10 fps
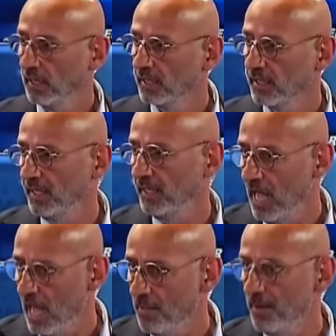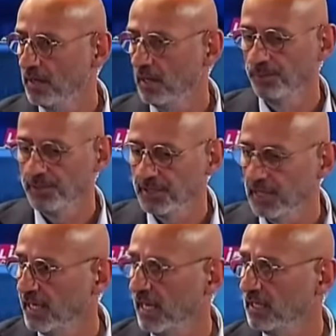git hemen kapısında
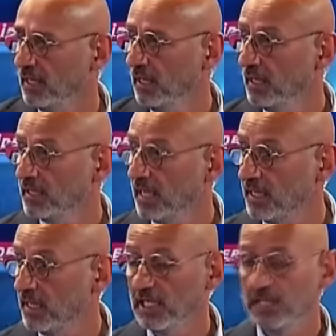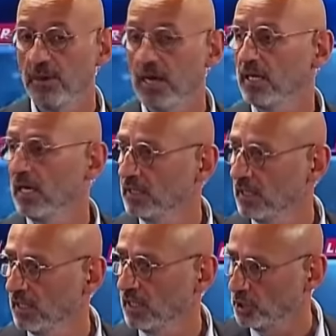yat getir İsmail
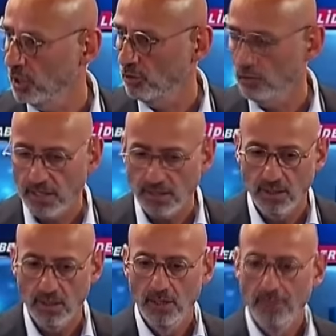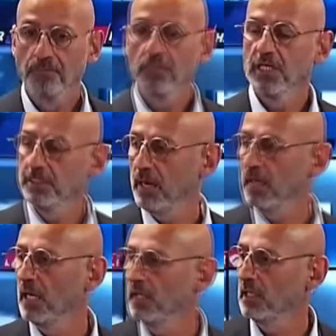Kartal'a teşekkür et.
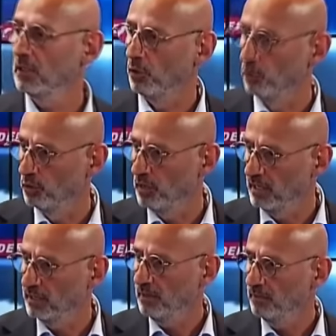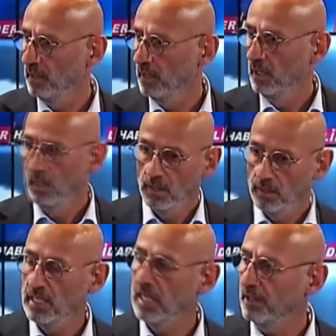İsmail Kartal'ı da onurlandır. E,
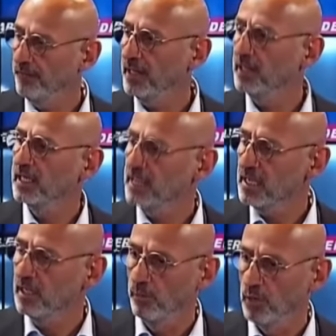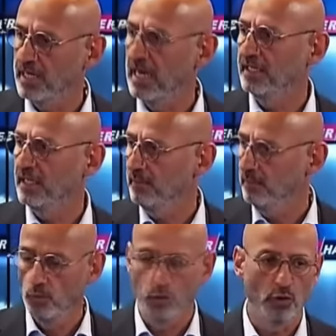teklif et zaten kabul eder
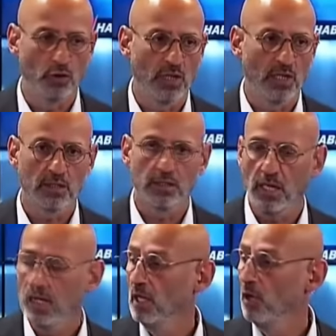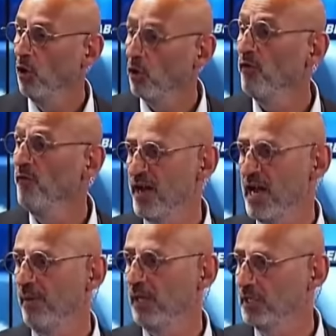dedim Mourinho'nun altında. O gün
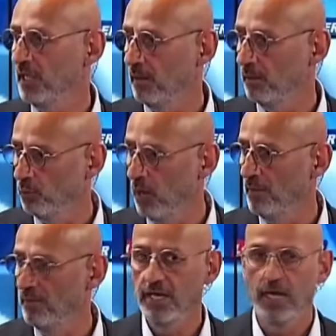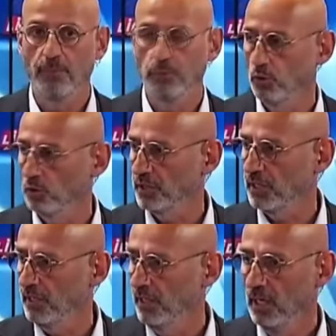Fenerbahçe bu hamleyi yapmış
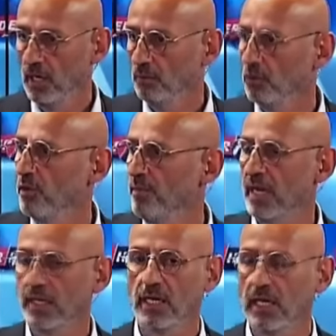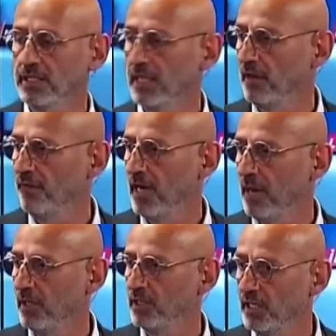olsaydı bugün belki Galatasaray'la
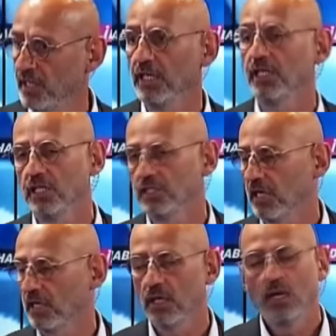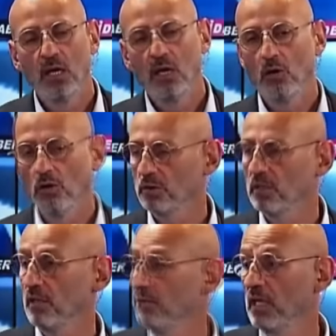Fenerbahçe'nin yeri değişecekti. O
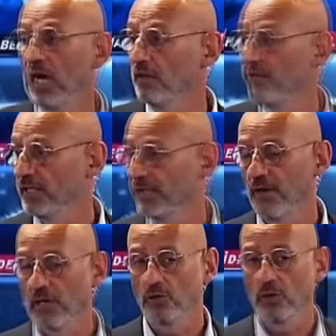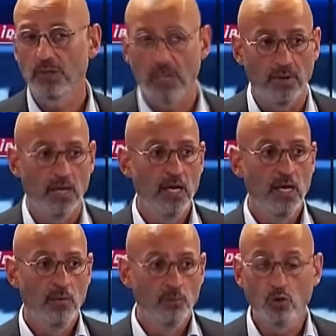da, daha da fazla fark olabilirdi ama
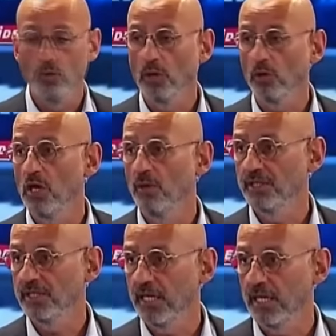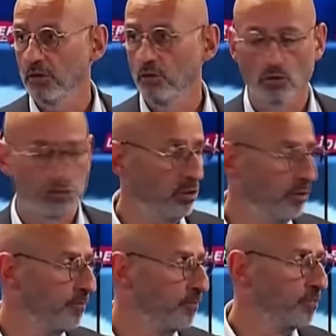bu kumarı oynaması gerekiyordu.
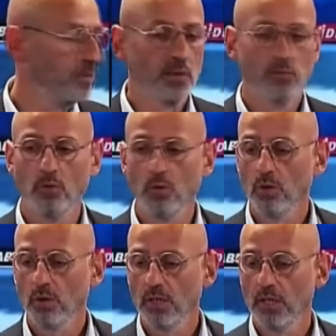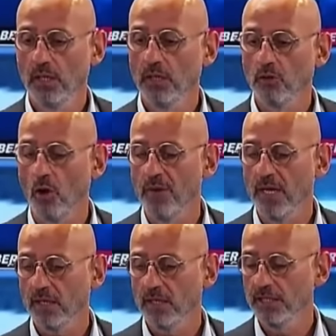Bu e,
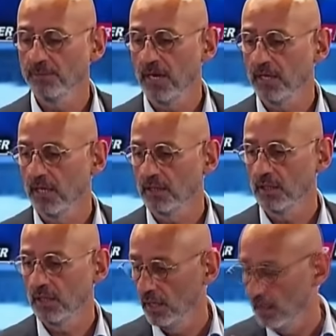gömlek İsmail Kartal'a